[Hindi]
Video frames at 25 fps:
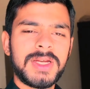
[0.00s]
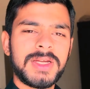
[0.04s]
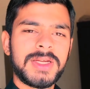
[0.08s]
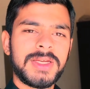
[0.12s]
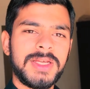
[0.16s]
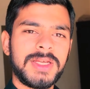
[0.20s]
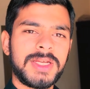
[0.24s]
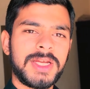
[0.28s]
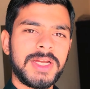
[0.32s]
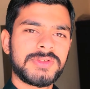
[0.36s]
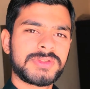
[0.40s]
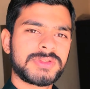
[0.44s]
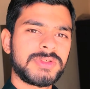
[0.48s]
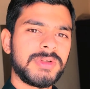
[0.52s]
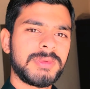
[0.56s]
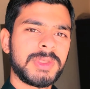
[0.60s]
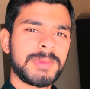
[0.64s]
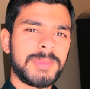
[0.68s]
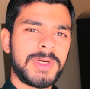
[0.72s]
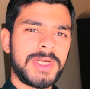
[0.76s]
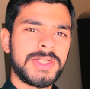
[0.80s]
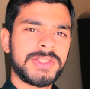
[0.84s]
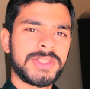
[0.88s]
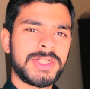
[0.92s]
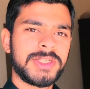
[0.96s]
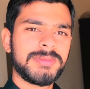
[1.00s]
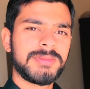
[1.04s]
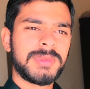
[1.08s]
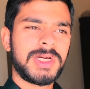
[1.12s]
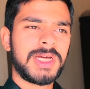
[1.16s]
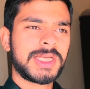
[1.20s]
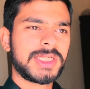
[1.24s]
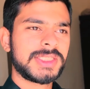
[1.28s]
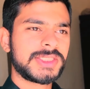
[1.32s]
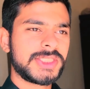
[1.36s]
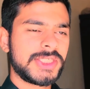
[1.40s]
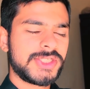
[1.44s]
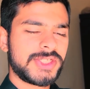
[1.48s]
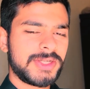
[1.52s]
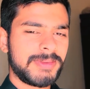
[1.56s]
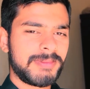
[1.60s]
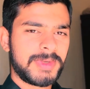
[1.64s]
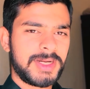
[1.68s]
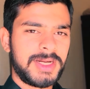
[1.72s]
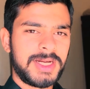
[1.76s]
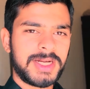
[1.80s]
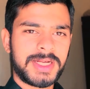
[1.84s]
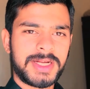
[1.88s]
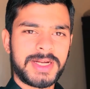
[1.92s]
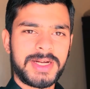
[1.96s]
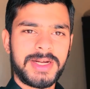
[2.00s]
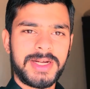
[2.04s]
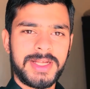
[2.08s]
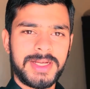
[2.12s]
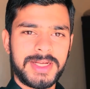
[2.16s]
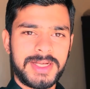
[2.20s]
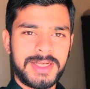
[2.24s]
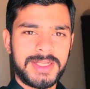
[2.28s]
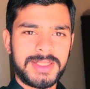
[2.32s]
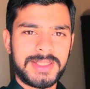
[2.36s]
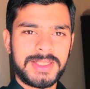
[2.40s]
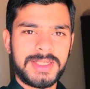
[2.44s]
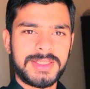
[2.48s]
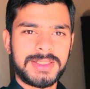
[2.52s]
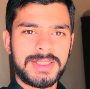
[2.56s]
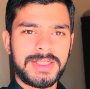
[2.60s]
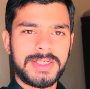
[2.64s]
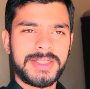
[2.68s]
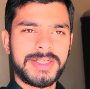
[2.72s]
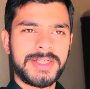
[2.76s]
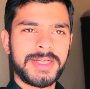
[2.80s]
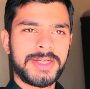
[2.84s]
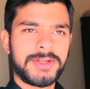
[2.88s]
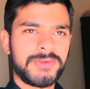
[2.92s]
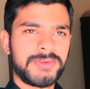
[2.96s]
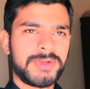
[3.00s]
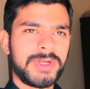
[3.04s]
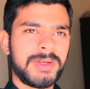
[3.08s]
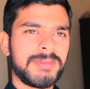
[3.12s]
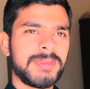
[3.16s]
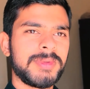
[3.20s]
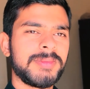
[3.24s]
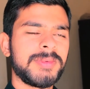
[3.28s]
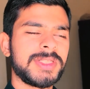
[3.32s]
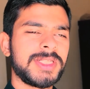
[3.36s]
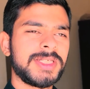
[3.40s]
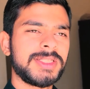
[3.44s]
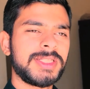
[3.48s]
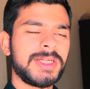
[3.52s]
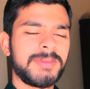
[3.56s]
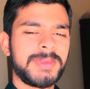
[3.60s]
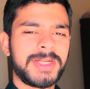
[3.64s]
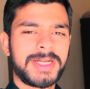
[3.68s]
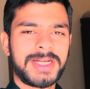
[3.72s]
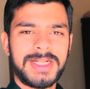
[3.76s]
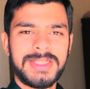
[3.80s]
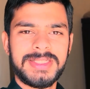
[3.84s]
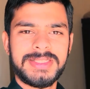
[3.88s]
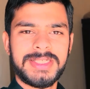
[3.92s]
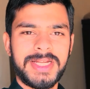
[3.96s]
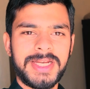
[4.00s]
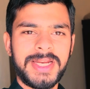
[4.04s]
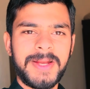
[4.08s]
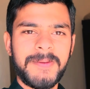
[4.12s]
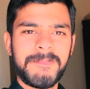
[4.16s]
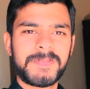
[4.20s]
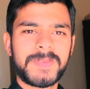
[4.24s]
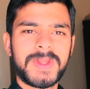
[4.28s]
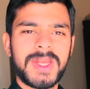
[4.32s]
ठीक है उसको हमने पाली चाली मार के सही चमका के खड़ा कर दिया था ठीक है क्योंकि हमें पता था हमने कल जाना है